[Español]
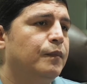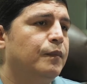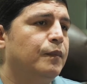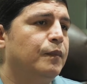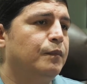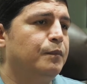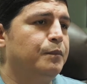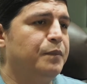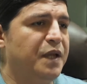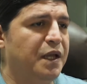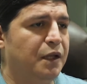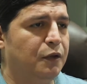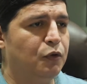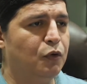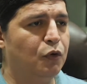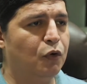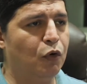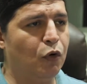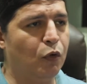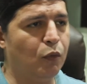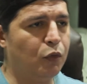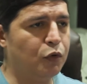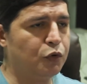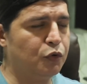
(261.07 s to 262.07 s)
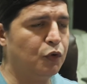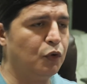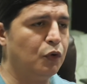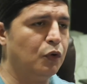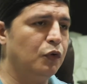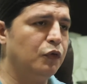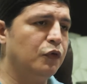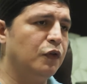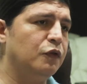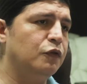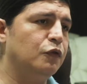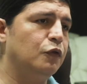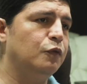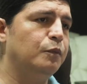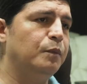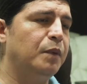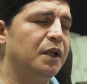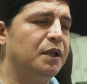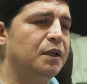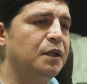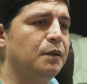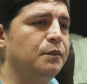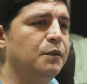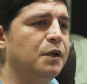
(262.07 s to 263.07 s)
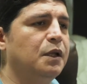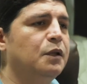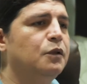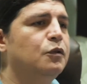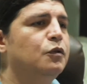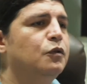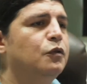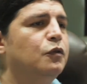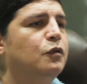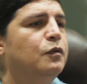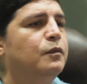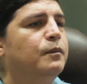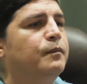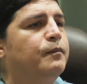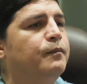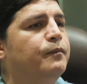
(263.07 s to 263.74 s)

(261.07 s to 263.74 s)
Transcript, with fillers: viendo cómo todos estos planteamientos